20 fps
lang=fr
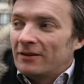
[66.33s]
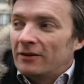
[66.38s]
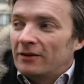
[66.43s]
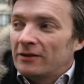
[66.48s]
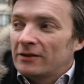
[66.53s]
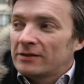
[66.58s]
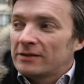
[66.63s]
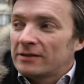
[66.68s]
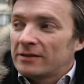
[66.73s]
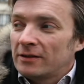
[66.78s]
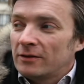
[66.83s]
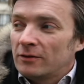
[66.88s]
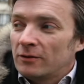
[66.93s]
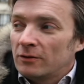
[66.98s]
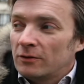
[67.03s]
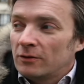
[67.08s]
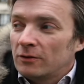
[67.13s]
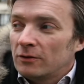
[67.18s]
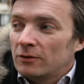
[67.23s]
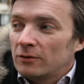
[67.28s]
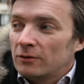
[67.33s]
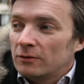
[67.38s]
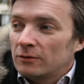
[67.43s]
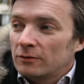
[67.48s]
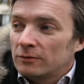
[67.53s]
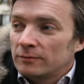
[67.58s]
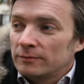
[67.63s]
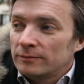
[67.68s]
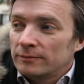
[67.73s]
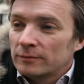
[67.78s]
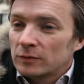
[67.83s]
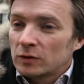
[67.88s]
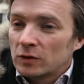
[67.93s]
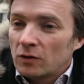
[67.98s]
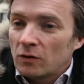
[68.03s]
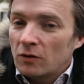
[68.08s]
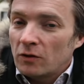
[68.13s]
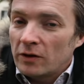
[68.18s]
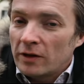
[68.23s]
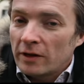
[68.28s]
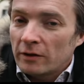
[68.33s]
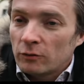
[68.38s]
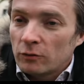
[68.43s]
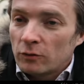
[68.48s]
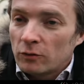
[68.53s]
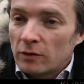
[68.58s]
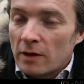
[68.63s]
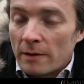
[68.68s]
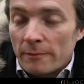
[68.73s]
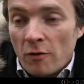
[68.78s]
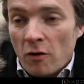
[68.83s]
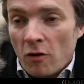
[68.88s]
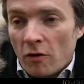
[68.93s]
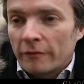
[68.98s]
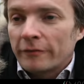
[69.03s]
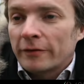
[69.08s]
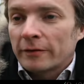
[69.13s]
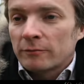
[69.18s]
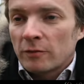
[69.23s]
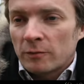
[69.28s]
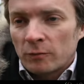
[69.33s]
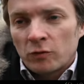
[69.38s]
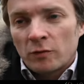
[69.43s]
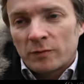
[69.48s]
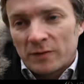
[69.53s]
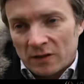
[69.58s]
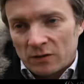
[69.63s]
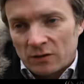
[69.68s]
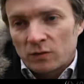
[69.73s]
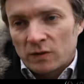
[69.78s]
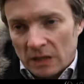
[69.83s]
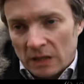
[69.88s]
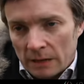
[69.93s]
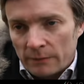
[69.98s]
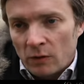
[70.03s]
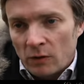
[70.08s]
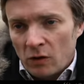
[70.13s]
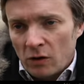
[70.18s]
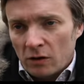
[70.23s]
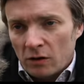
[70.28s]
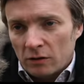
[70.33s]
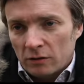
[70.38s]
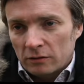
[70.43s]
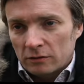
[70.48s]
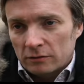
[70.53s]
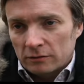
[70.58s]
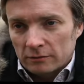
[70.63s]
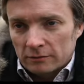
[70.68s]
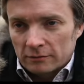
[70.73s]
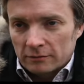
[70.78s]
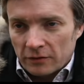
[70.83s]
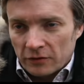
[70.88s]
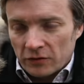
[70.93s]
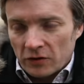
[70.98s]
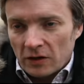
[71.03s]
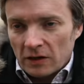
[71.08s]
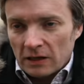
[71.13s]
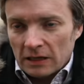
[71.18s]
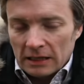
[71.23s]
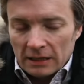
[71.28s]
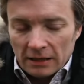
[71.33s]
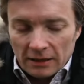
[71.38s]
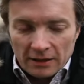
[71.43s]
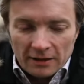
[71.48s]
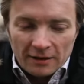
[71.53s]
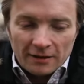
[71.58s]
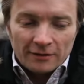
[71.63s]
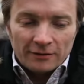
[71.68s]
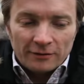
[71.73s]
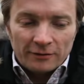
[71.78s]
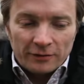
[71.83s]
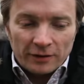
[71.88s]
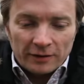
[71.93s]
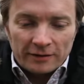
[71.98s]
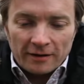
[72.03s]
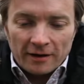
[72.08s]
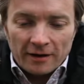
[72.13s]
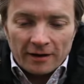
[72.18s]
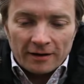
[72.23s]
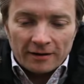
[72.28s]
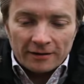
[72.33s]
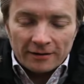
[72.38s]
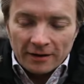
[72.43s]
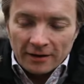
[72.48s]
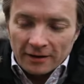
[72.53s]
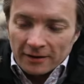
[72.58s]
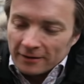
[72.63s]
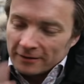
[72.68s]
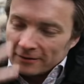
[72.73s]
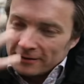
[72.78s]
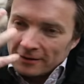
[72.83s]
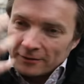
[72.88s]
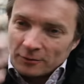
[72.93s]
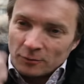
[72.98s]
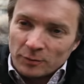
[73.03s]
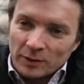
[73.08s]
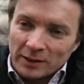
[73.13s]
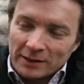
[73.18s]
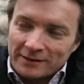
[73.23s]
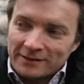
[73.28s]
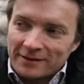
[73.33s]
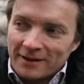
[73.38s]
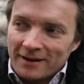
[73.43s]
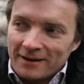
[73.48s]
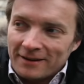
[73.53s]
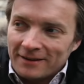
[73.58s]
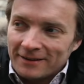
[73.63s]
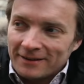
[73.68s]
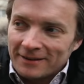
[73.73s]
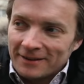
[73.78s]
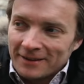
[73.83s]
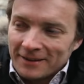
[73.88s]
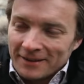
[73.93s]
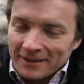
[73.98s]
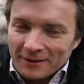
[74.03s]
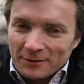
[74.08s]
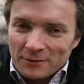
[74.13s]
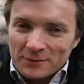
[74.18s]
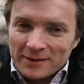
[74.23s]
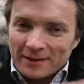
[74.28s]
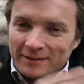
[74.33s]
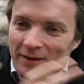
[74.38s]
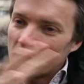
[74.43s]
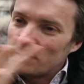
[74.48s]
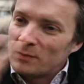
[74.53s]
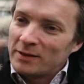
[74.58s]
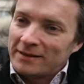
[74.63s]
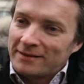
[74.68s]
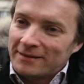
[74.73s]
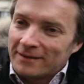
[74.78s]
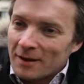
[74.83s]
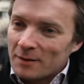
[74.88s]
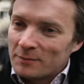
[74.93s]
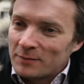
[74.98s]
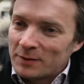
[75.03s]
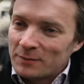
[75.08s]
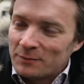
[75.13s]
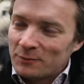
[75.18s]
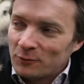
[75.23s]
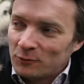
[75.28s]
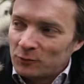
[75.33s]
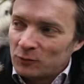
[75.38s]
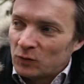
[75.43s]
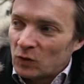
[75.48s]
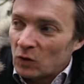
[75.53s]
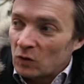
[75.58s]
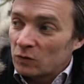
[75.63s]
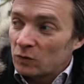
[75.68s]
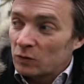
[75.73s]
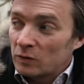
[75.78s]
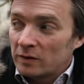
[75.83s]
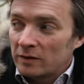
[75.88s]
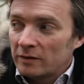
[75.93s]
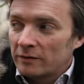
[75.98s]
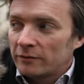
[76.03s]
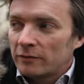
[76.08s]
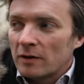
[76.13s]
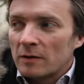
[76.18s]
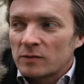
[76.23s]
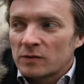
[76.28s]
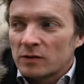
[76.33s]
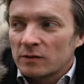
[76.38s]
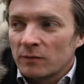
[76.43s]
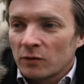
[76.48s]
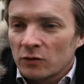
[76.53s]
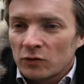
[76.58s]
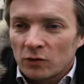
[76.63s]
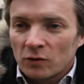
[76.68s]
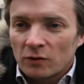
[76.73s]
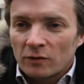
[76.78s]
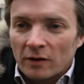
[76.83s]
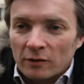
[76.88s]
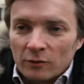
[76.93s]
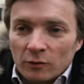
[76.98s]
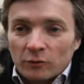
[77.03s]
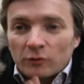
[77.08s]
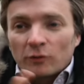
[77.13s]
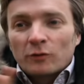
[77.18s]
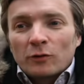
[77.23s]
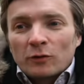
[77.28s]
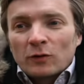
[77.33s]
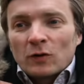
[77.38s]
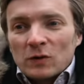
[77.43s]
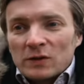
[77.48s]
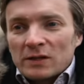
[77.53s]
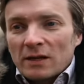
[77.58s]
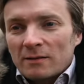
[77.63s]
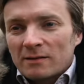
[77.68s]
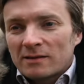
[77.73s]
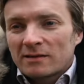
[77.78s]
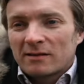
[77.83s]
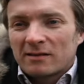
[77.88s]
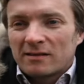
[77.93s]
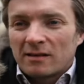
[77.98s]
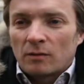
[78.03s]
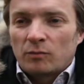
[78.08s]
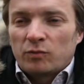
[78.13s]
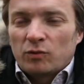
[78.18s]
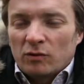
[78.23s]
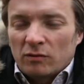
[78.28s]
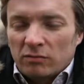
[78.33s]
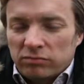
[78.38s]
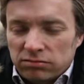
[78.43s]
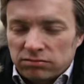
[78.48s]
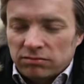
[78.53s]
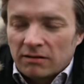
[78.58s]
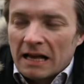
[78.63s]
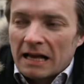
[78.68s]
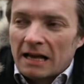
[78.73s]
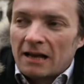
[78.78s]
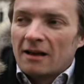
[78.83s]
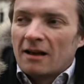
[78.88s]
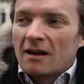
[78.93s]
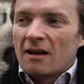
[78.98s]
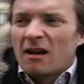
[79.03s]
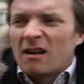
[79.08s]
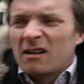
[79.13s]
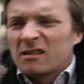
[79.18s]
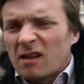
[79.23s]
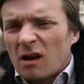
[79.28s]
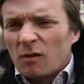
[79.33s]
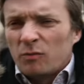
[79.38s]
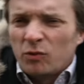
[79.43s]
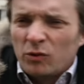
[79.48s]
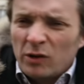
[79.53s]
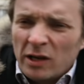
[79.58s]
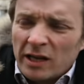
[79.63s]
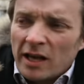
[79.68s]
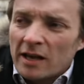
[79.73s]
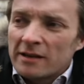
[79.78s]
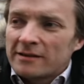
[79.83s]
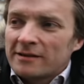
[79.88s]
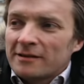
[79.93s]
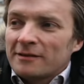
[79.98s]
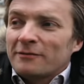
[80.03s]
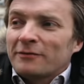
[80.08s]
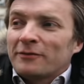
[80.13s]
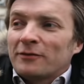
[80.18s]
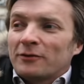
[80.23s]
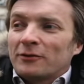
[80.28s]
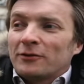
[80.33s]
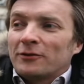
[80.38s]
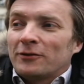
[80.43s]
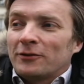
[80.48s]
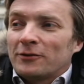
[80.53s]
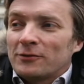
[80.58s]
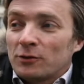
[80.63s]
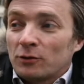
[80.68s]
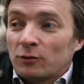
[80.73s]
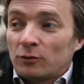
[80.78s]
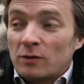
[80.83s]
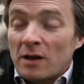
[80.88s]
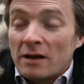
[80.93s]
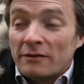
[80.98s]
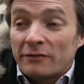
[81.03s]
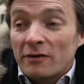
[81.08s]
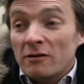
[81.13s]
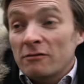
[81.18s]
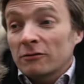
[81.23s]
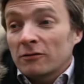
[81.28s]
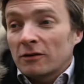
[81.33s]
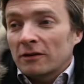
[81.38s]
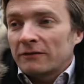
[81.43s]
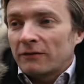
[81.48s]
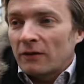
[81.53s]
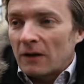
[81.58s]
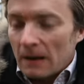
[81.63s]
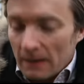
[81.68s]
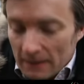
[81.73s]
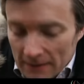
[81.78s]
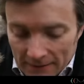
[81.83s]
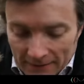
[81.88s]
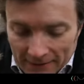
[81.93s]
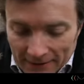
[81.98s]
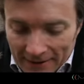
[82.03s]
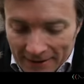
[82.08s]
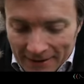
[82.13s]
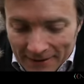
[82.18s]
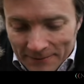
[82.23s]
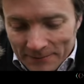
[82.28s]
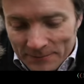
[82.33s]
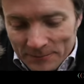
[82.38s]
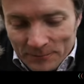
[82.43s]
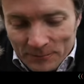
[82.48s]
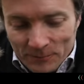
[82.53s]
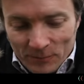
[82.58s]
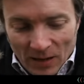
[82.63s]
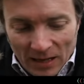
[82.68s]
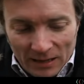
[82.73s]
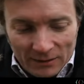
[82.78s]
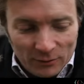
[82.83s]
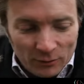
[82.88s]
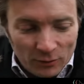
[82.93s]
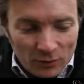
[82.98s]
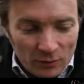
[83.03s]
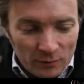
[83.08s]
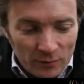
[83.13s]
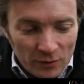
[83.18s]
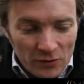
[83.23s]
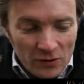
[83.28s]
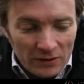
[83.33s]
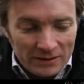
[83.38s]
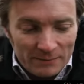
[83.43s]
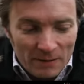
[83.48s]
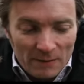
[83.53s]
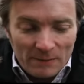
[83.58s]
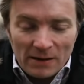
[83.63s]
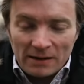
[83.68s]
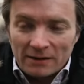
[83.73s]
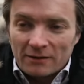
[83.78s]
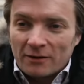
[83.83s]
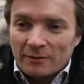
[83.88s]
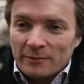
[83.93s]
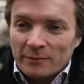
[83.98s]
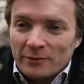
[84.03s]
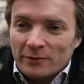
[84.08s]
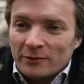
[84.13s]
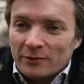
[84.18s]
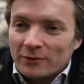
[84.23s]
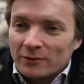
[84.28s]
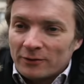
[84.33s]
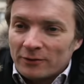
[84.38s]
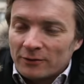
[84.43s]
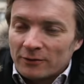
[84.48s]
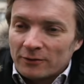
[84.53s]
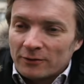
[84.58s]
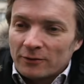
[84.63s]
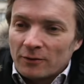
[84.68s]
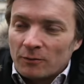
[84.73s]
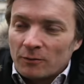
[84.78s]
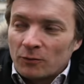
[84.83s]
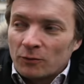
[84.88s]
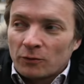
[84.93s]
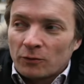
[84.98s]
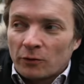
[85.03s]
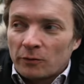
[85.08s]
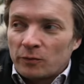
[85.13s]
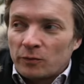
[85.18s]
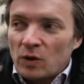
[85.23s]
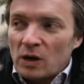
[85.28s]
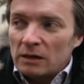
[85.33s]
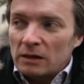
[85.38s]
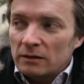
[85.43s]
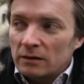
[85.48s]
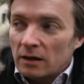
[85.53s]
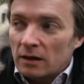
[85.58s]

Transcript: Euh, c'est le corollaire de la mort. En fait, moi, mon obsession, c'est la mort, déjà. Une fois que tu as, compris ça, que ça t'habite un petit peu tout le temps, tu dis il faut absolument que je trouve un autre truc que ça parce que c'est un, peu, négatif, euh, surtout la fin quoi. donc le bonheur c'est pas mal comme, comme contrepoids.